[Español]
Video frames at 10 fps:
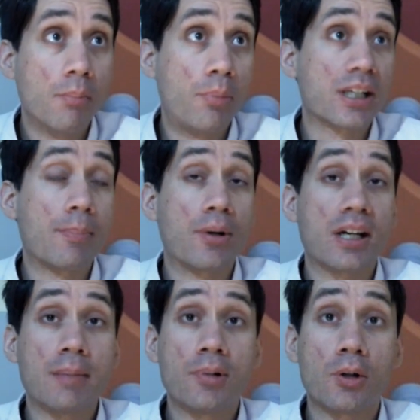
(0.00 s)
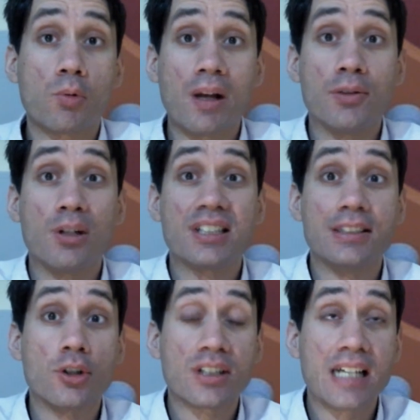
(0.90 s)
Porque, por ejemplo, cuando el
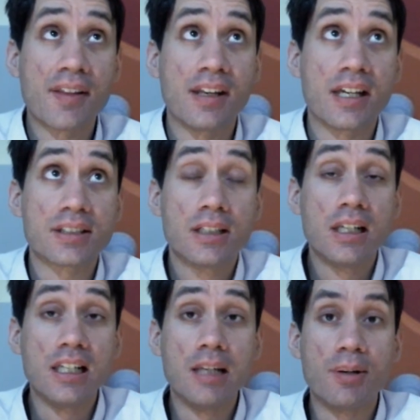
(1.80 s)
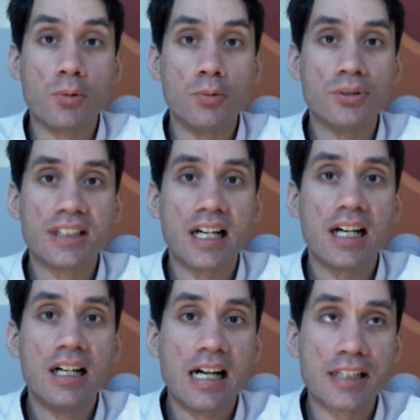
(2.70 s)
señor Cárdenas le
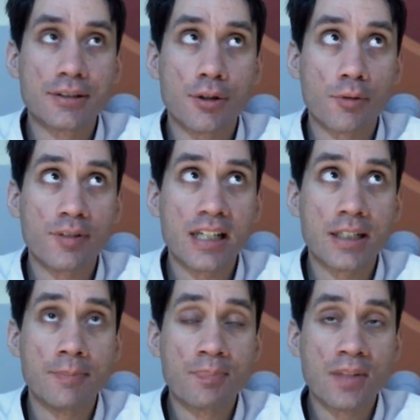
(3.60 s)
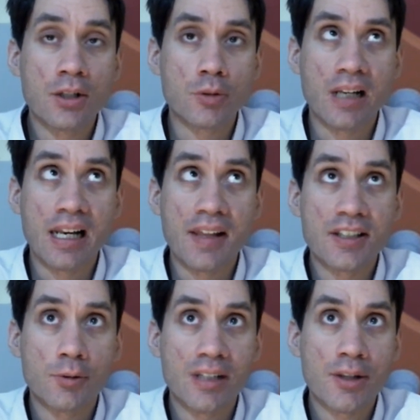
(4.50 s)
pregunta al señor Rufián sobre la ley
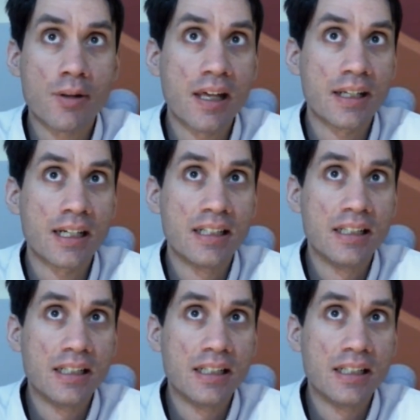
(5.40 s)
de seguridad ciudadana,